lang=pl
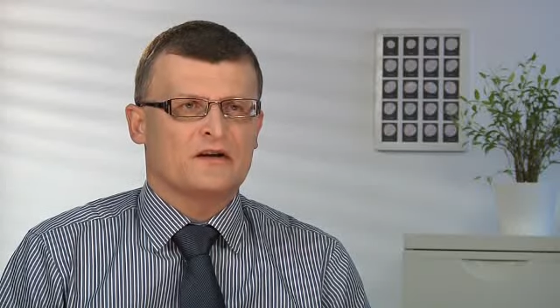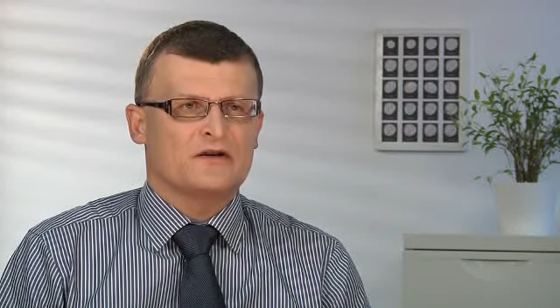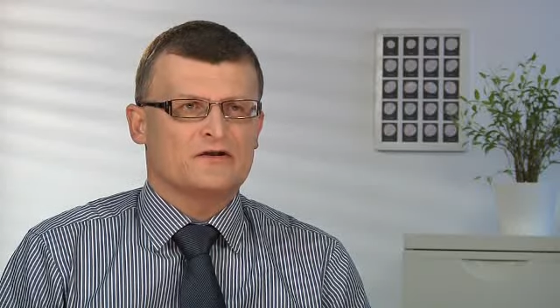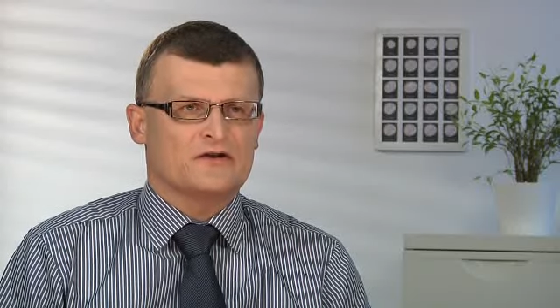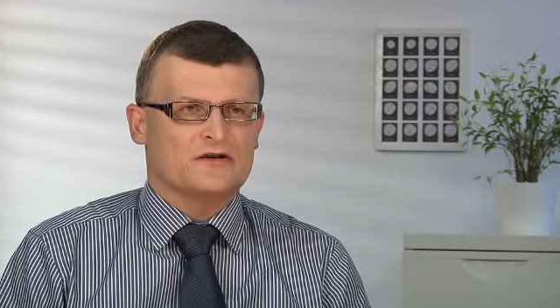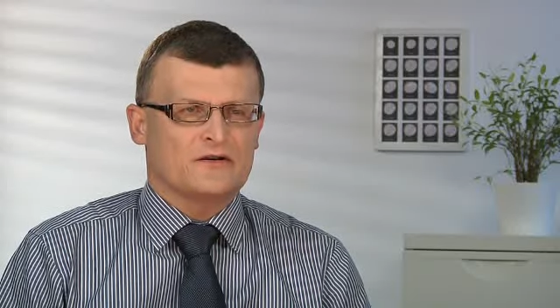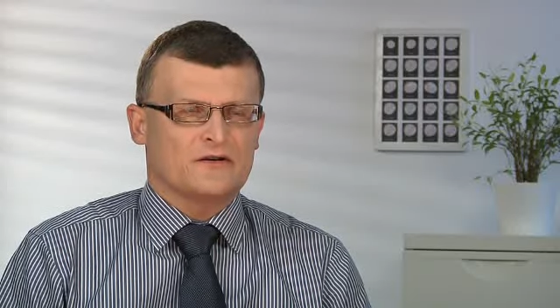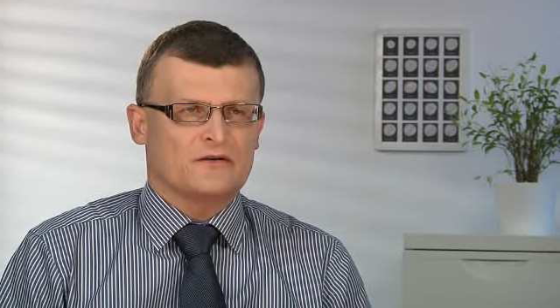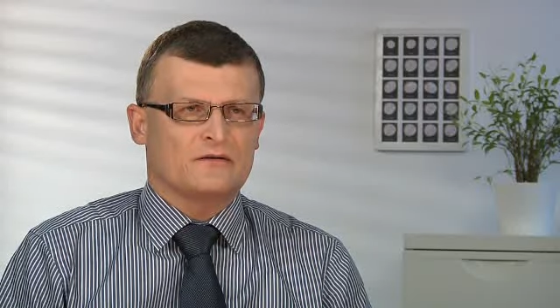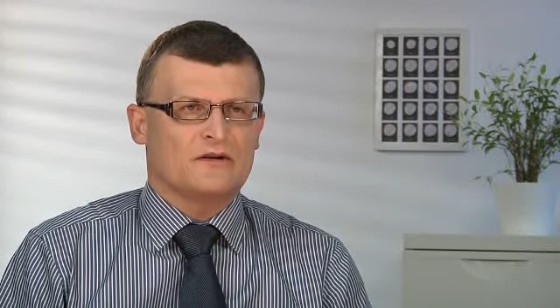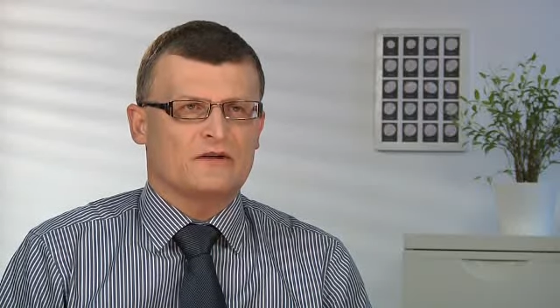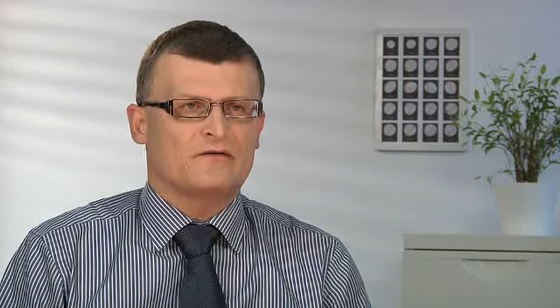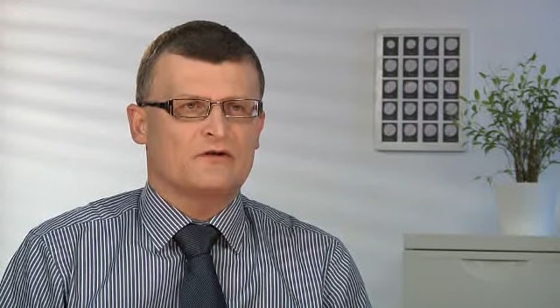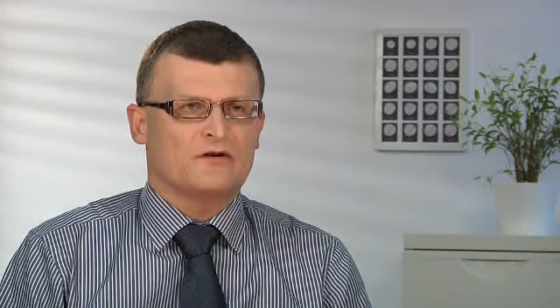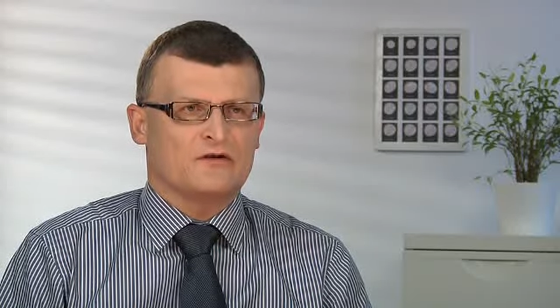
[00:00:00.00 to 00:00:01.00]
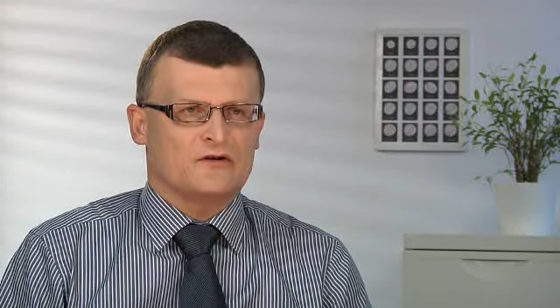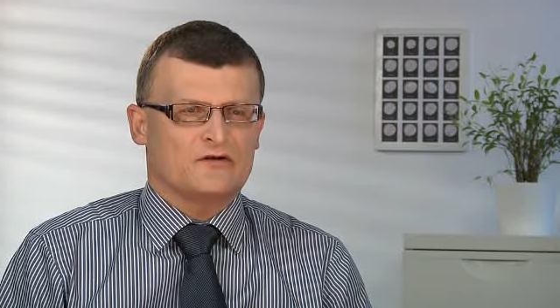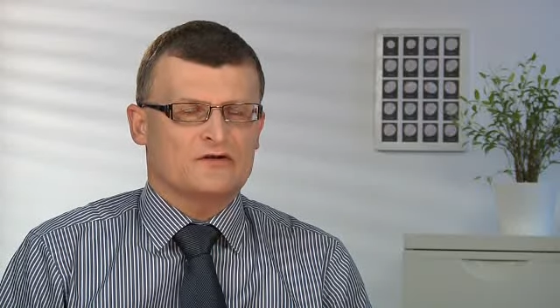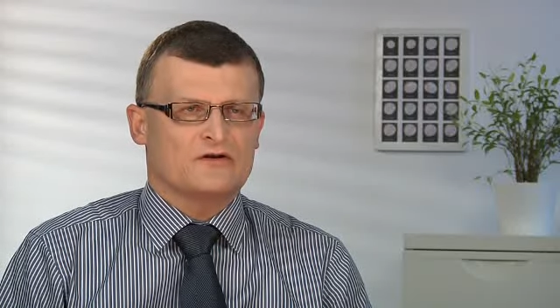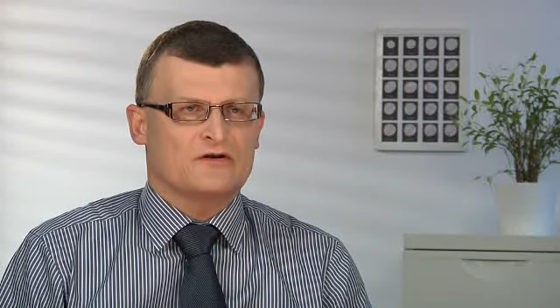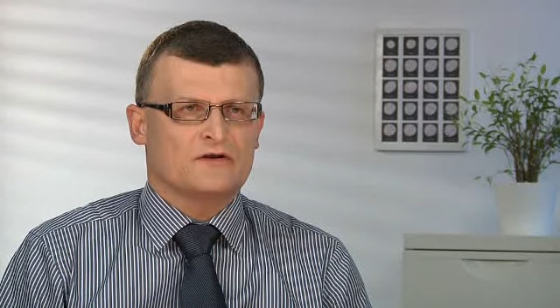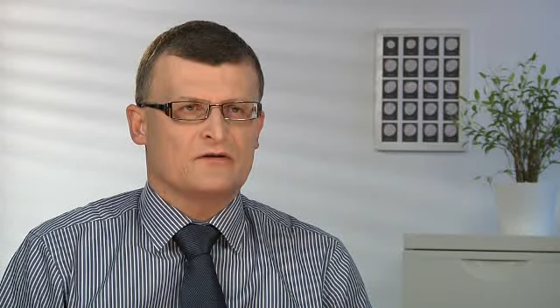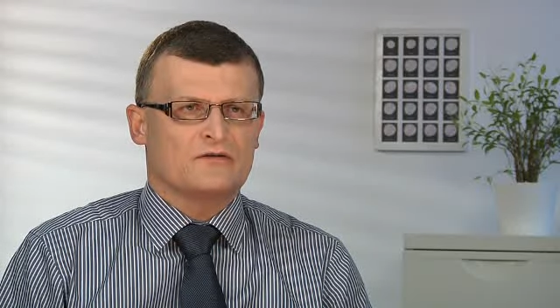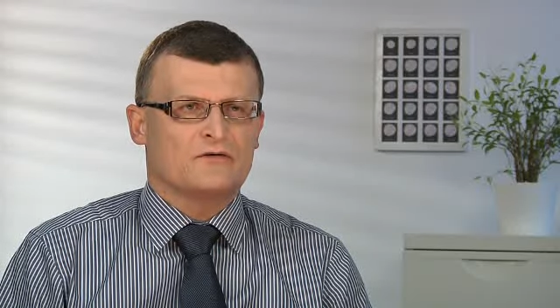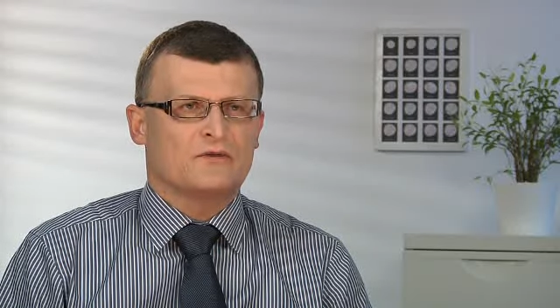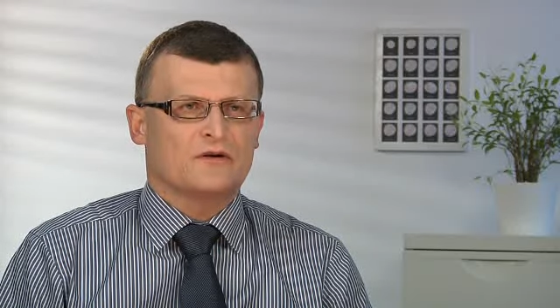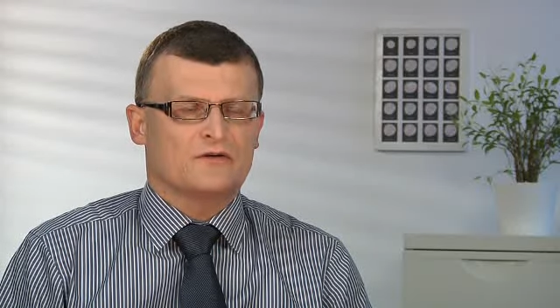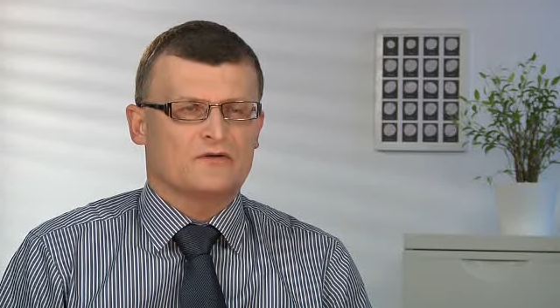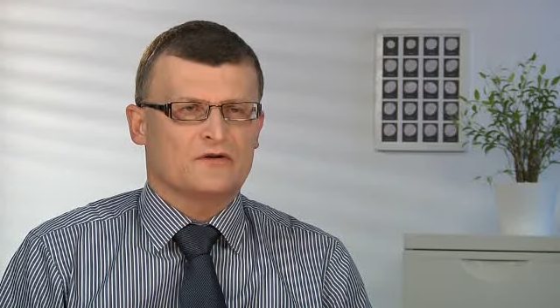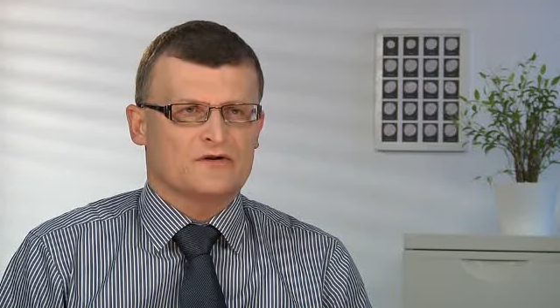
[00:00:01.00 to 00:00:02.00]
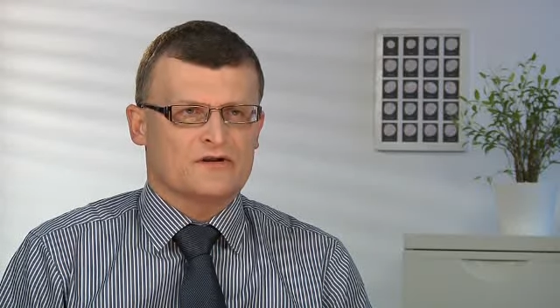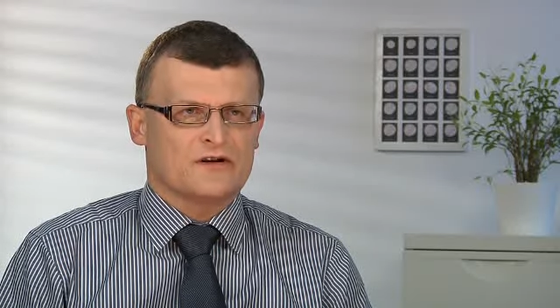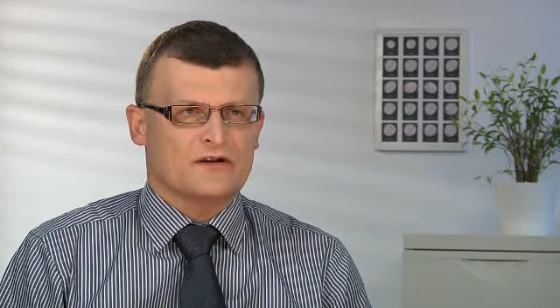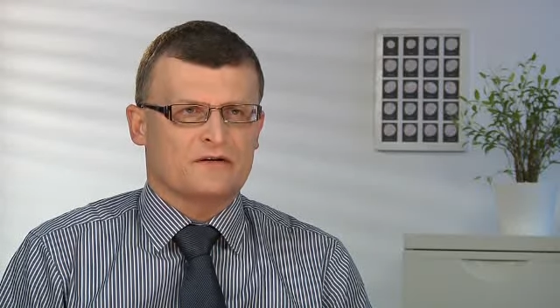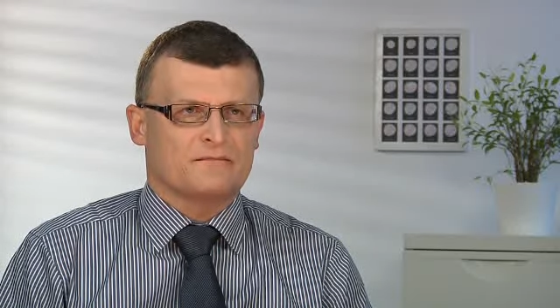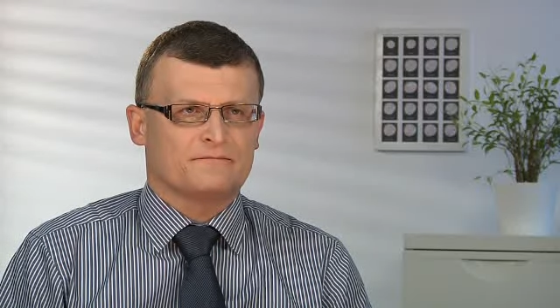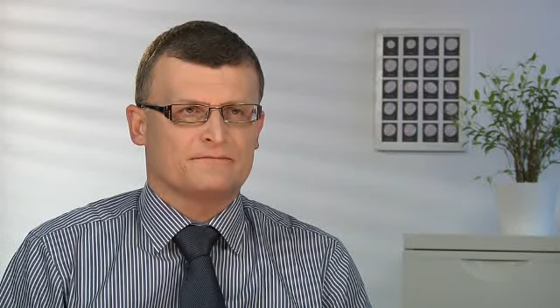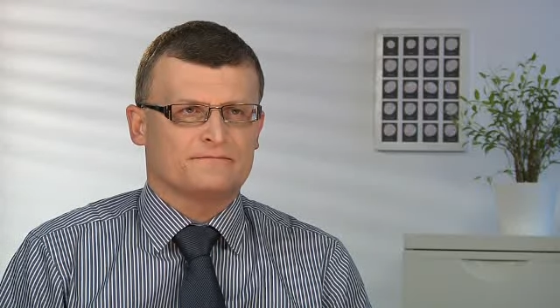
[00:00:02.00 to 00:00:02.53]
czy niewydolności układu krążenia.